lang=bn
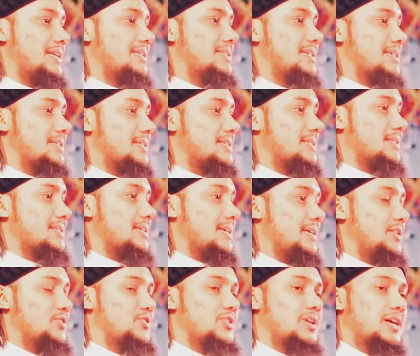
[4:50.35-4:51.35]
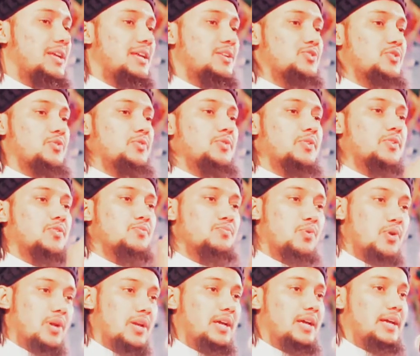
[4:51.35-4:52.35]
হাদিসে এসেছে যে ইনশাআল্লাহ যখন কেউ
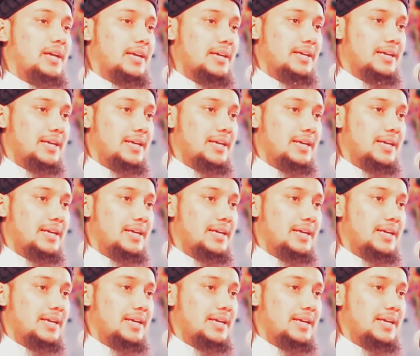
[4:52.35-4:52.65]
বলে